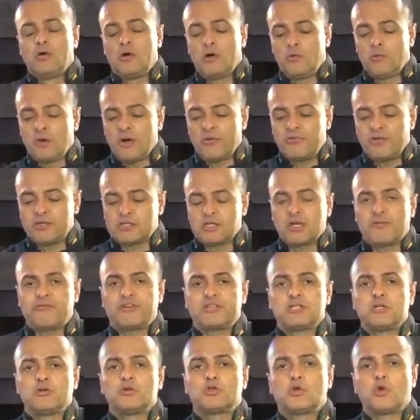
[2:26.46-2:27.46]
Uma vez eu estava
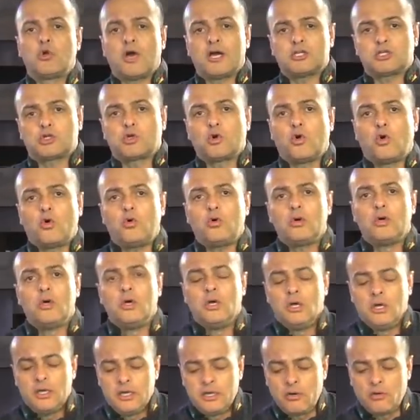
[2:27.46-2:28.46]
fazendo um churrasco
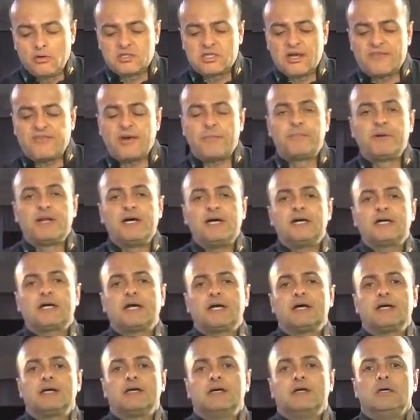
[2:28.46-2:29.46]
e eu usava
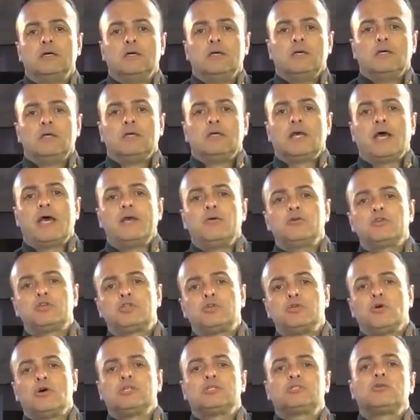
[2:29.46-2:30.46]
branca. E aí um
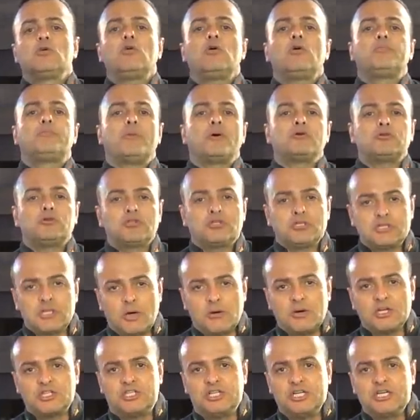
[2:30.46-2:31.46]
senhor disse, oh, posso te dar
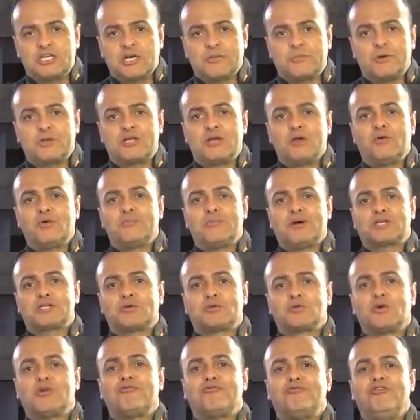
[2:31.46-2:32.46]
uma dica? Porque o
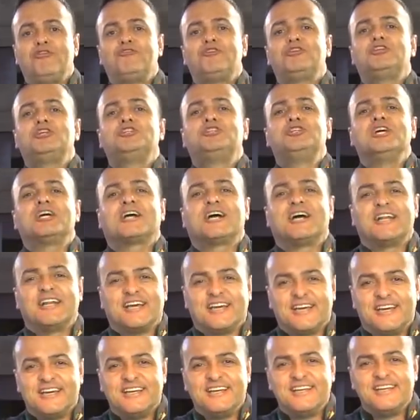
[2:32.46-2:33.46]
embaixador vive de dica,
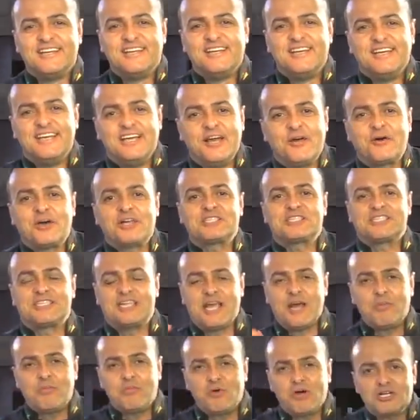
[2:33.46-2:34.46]
né? Eu
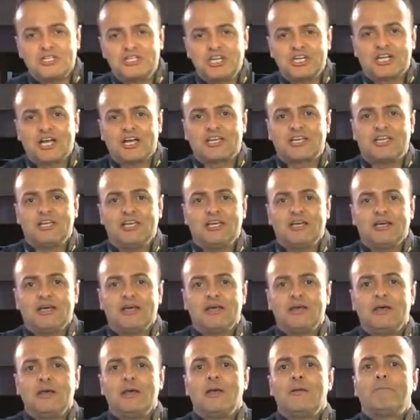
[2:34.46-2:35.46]
recebo uma dica aqui,
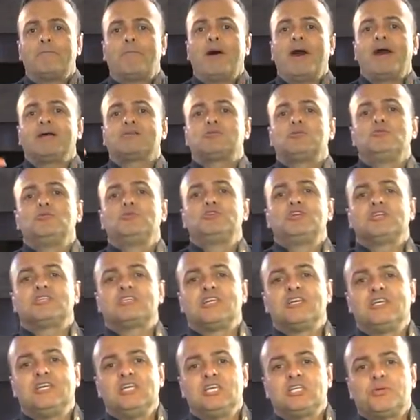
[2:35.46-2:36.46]
passo no dia
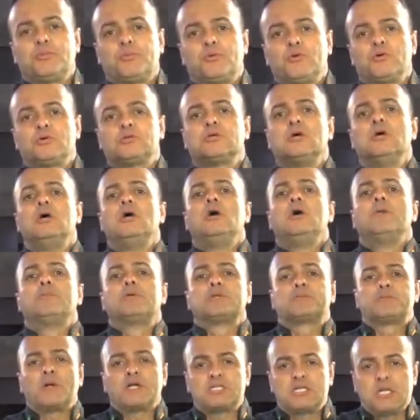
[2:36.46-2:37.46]
seguinte para
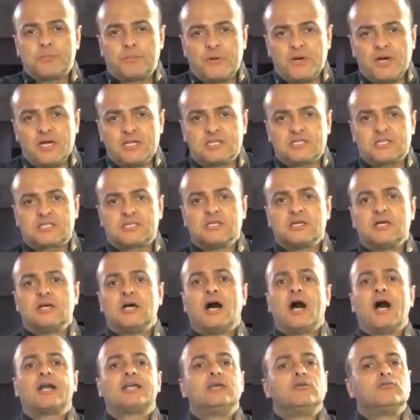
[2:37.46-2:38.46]
os participantes,
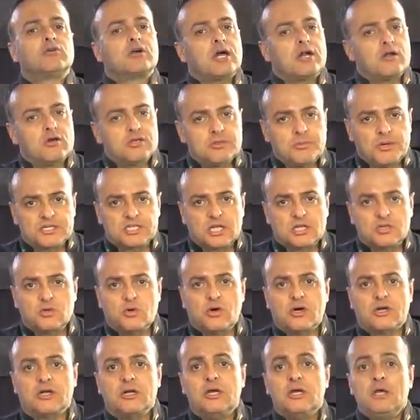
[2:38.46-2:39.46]
aqui no canal do
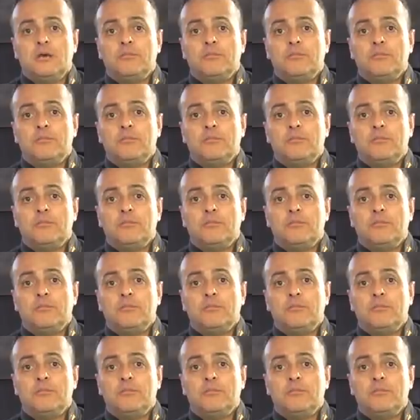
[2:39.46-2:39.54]
Embaixador.